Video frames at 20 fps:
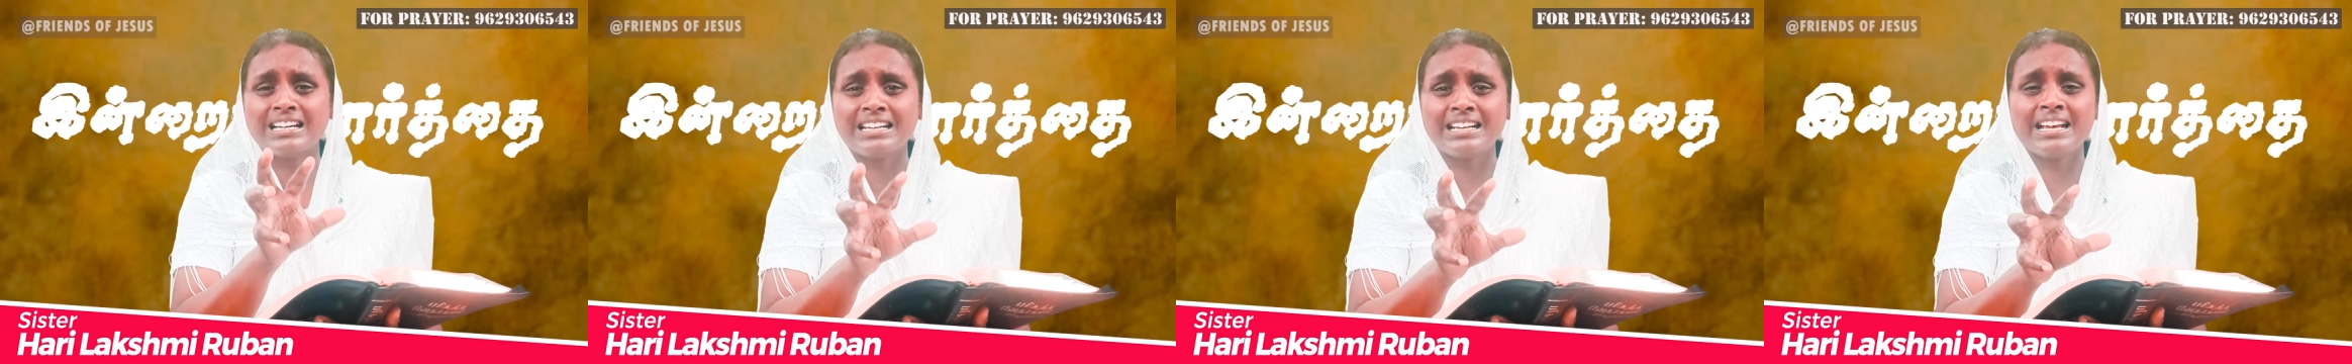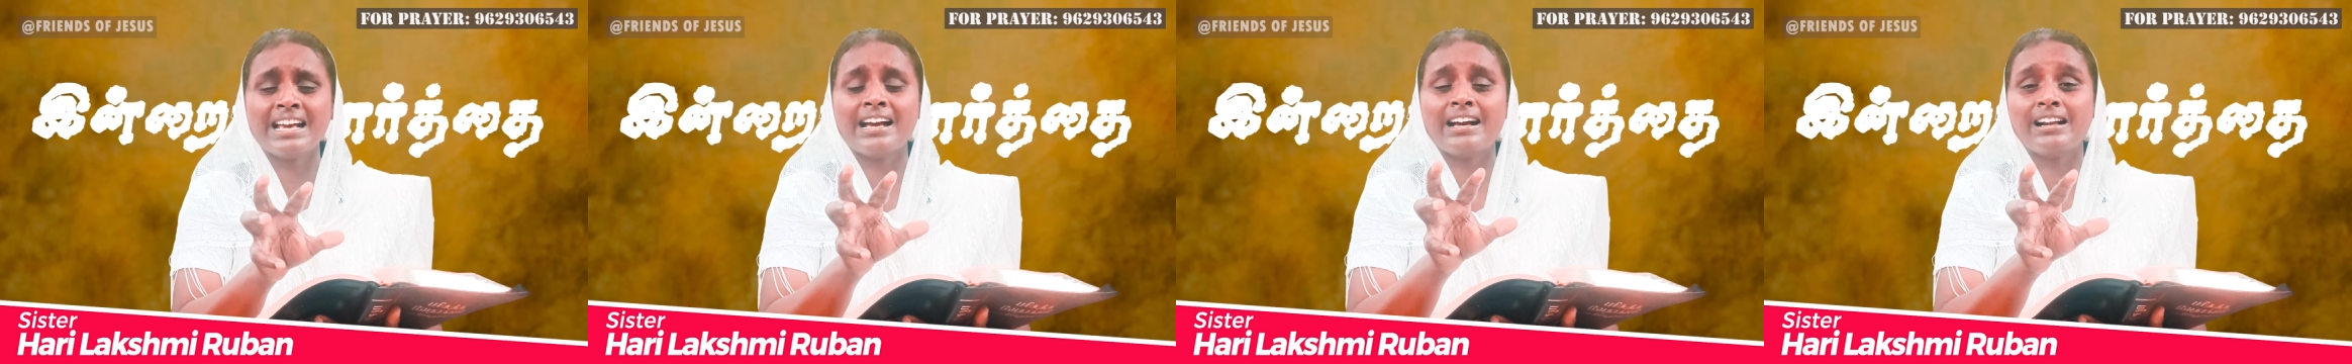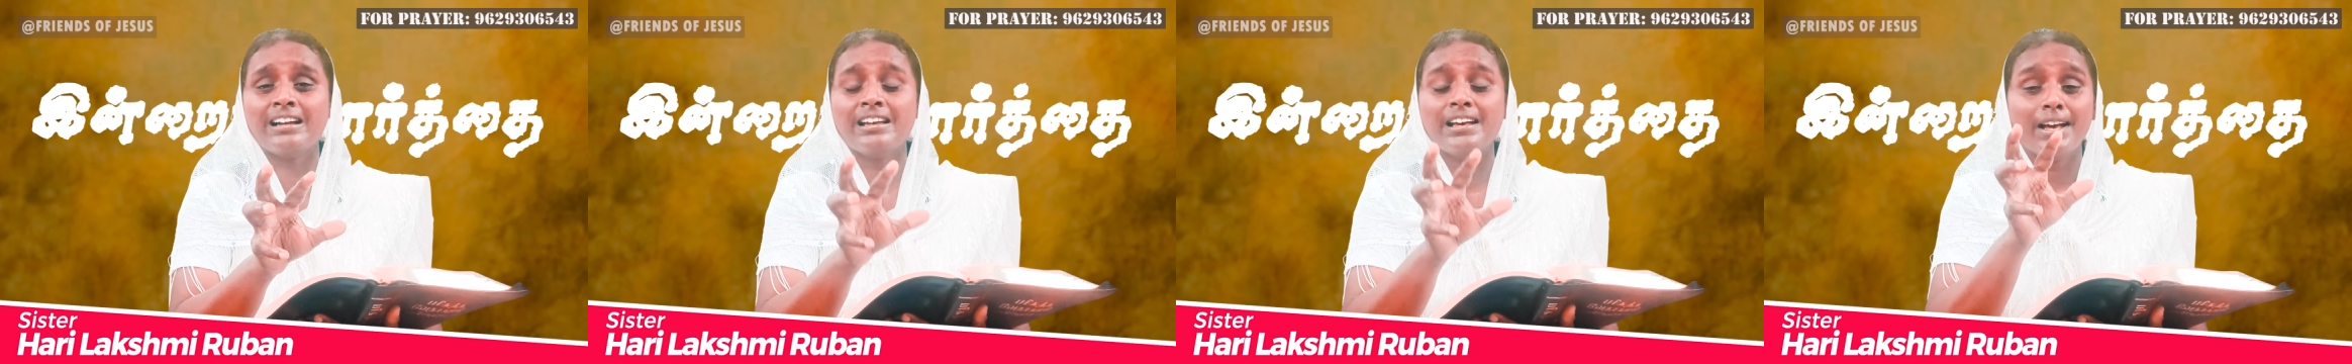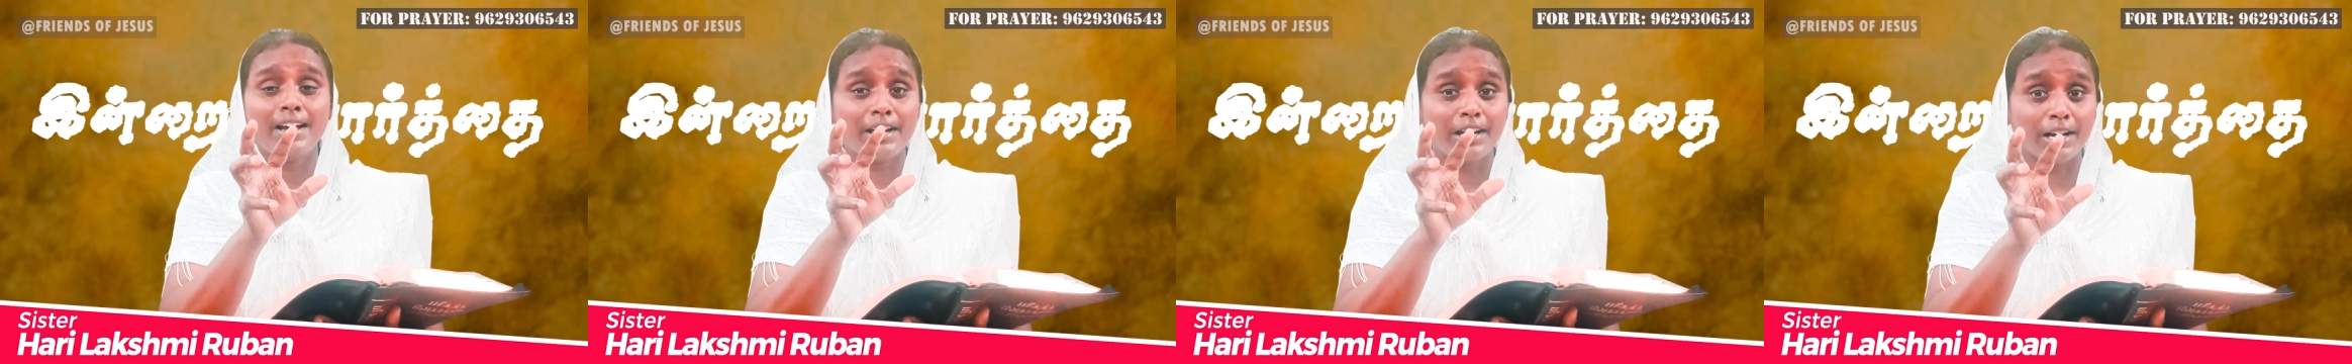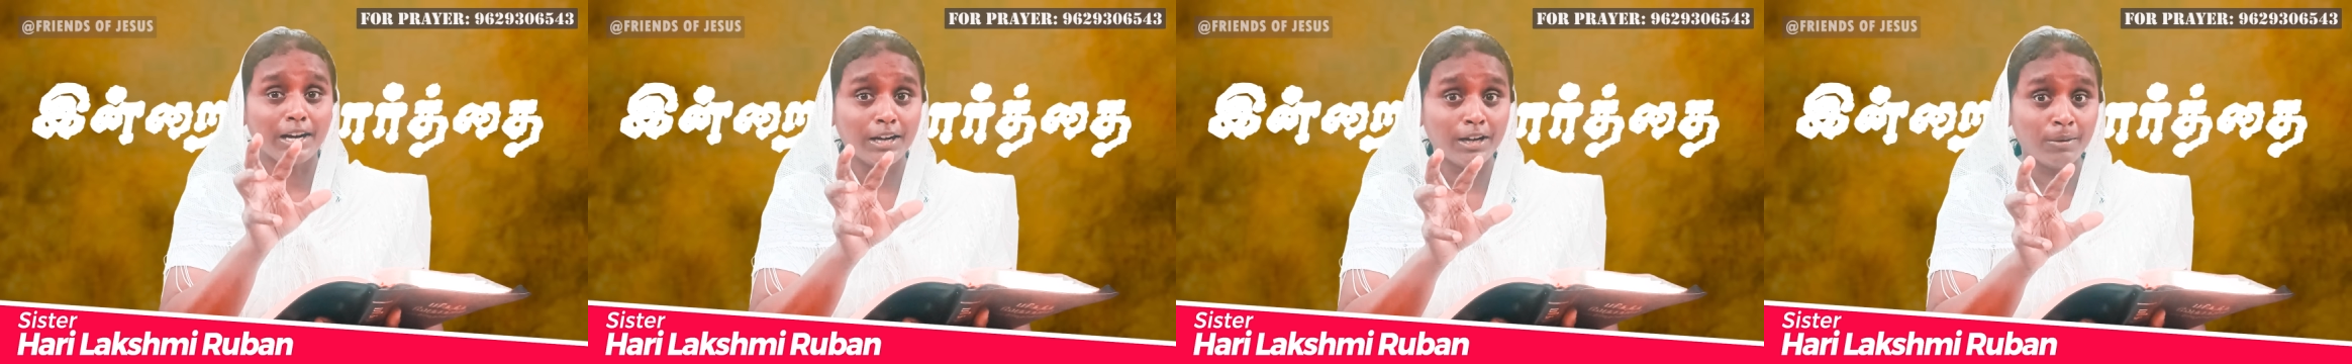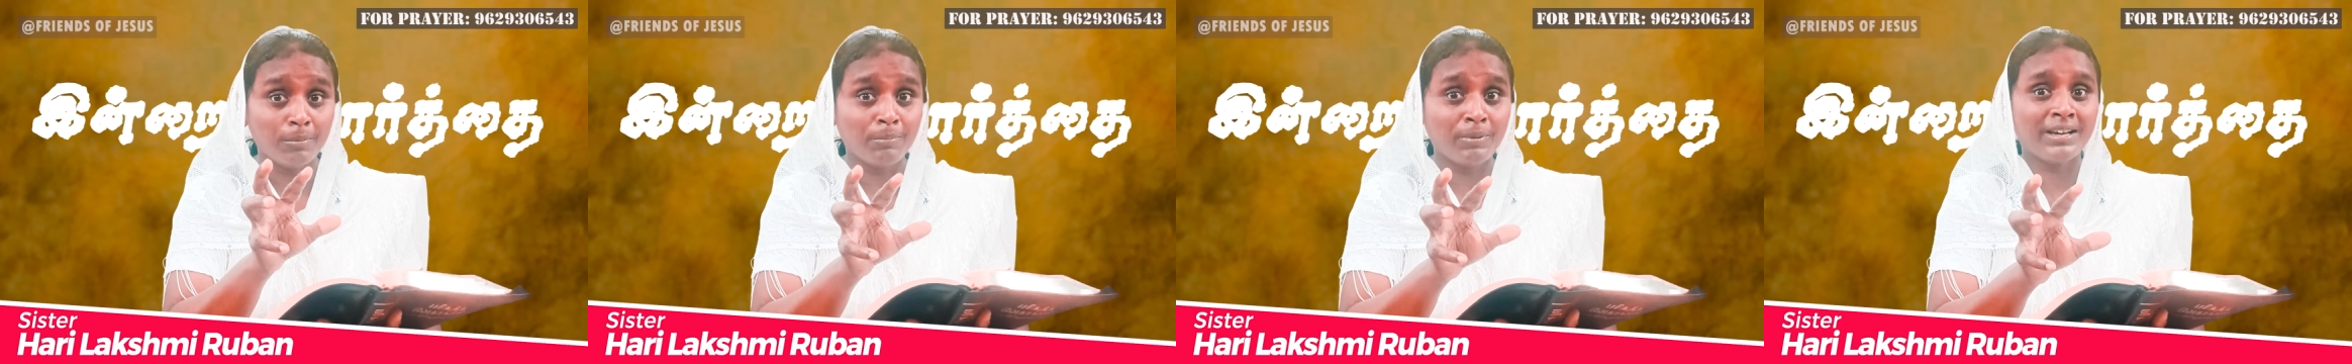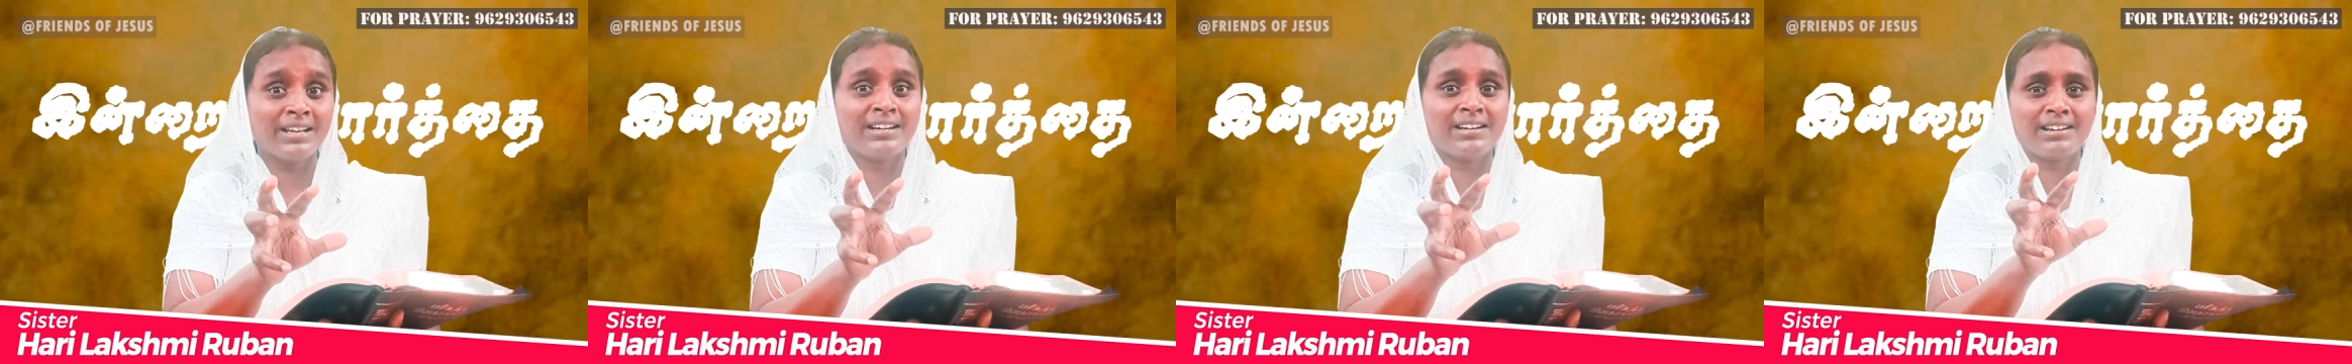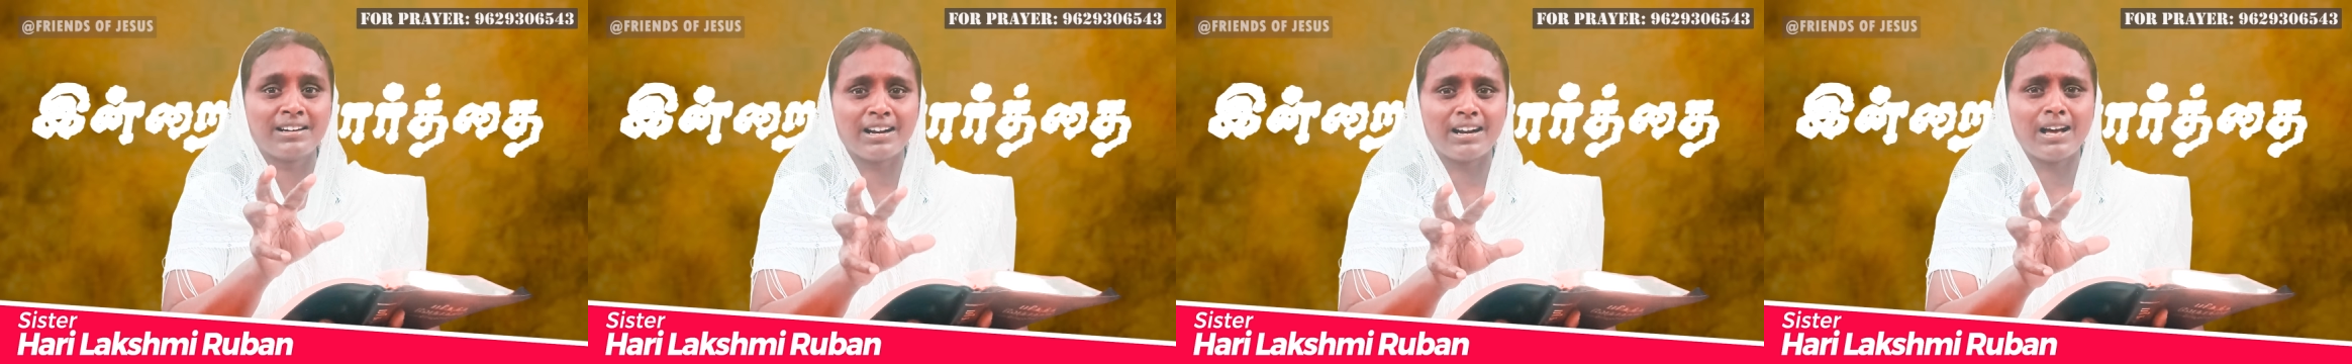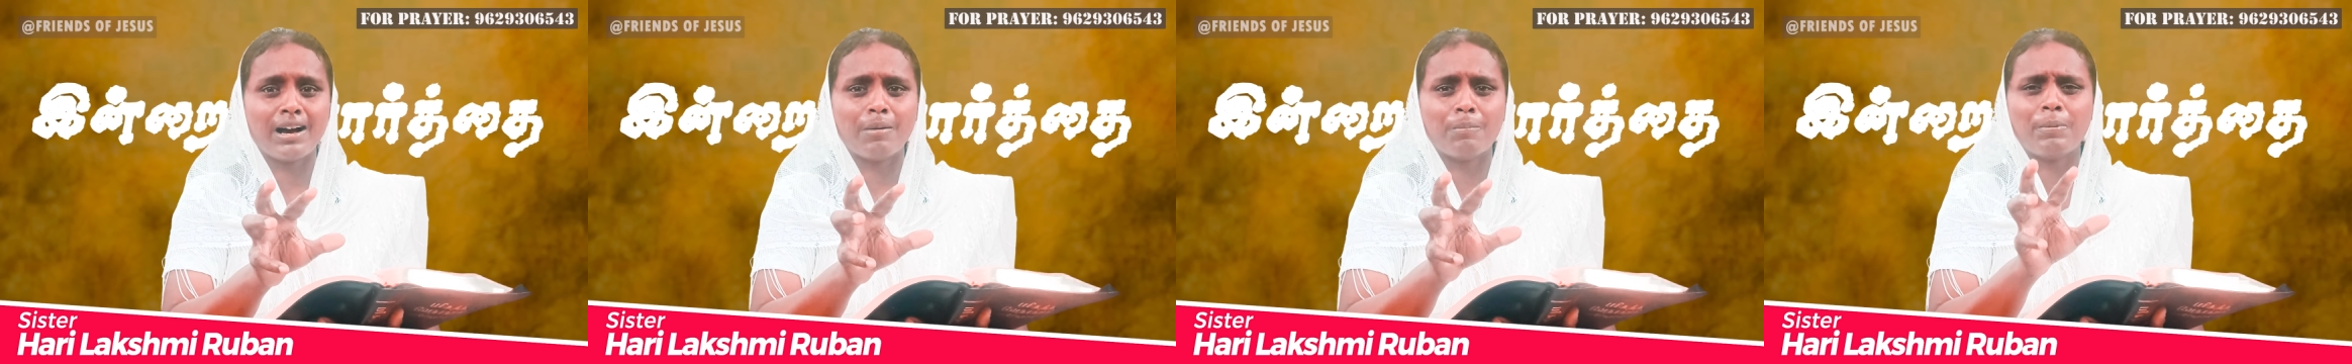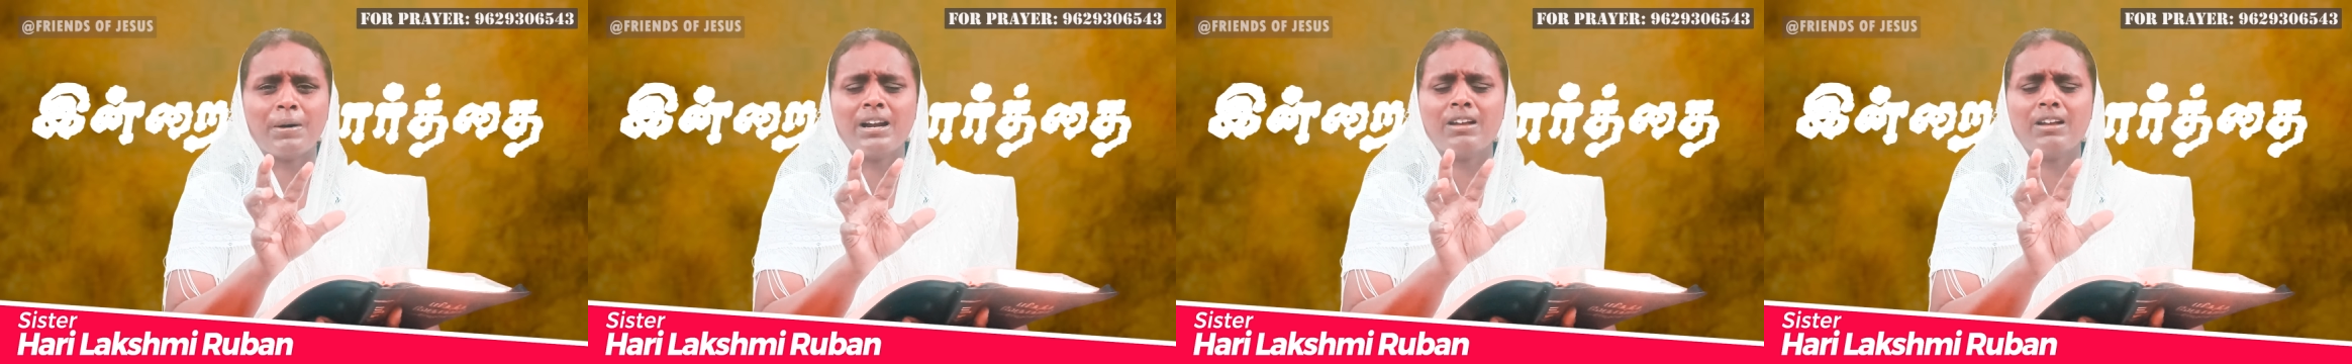கிரியைகள் எழும்பி இருக்கலாம்